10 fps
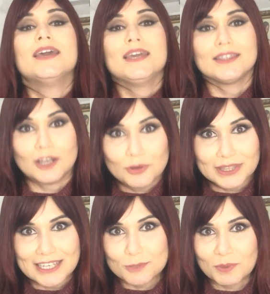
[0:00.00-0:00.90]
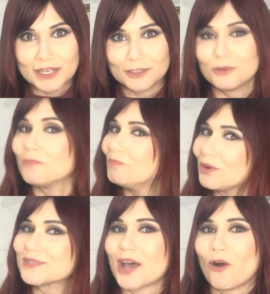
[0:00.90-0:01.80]
Então, o que está esperando?
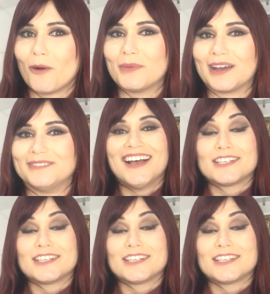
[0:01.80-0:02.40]
Mãos à obra!